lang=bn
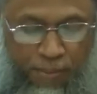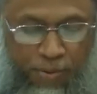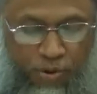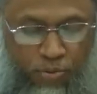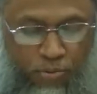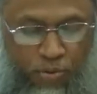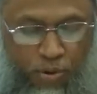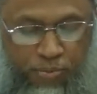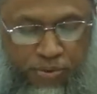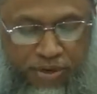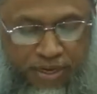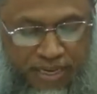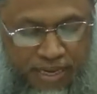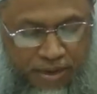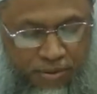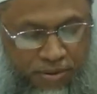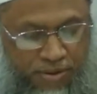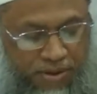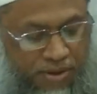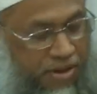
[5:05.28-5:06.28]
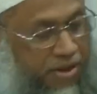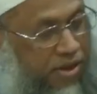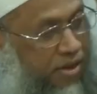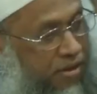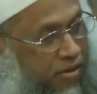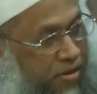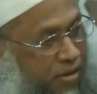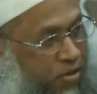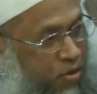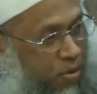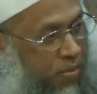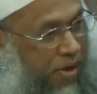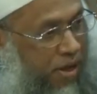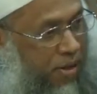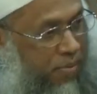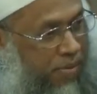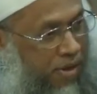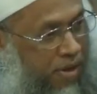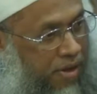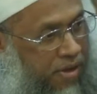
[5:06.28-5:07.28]
এমন মোমেনকে যদি তোমরা
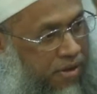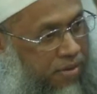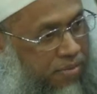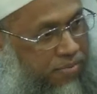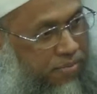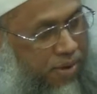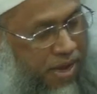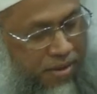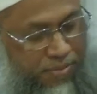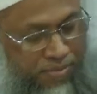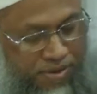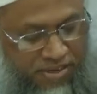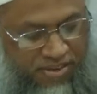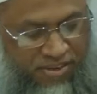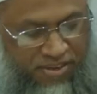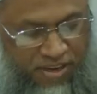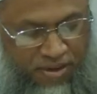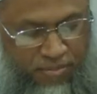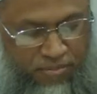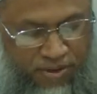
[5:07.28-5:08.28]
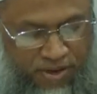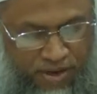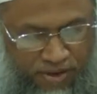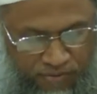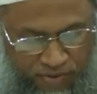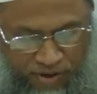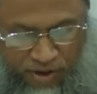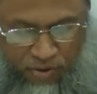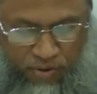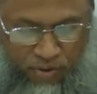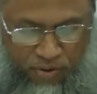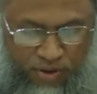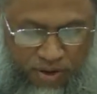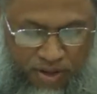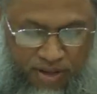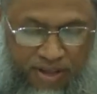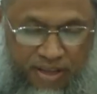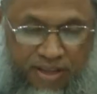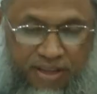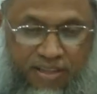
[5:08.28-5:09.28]
বাই মিস্টেক মেরে ফেলো
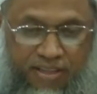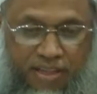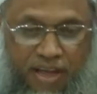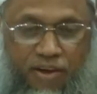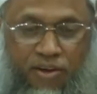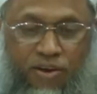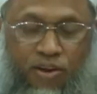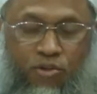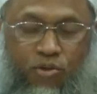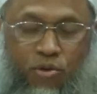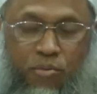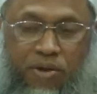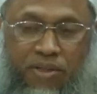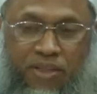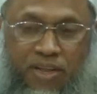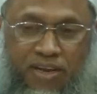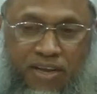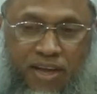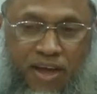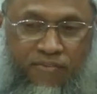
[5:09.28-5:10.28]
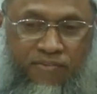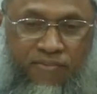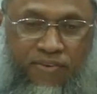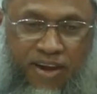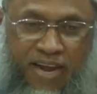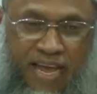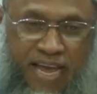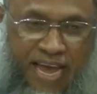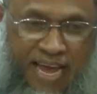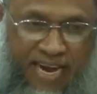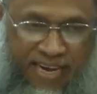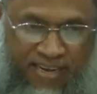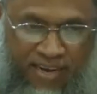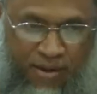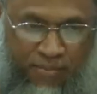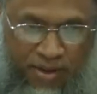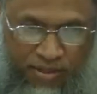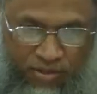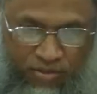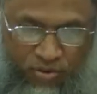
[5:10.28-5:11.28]
তাহলে তোমাদের কাফারা একটা
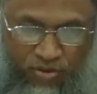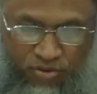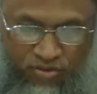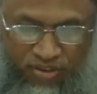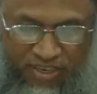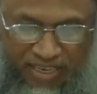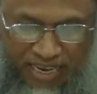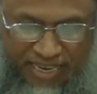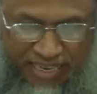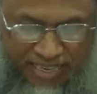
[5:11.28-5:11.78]
মাত্র সেটা